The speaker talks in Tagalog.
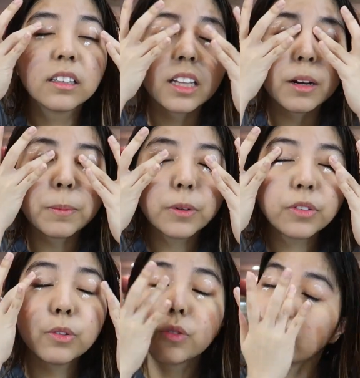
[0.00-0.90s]

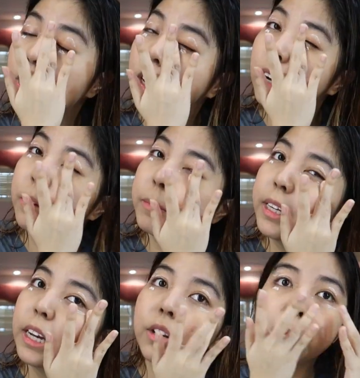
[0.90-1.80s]
Tapos, um,
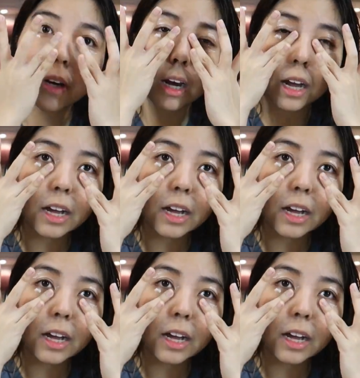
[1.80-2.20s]
i-ano mo lang.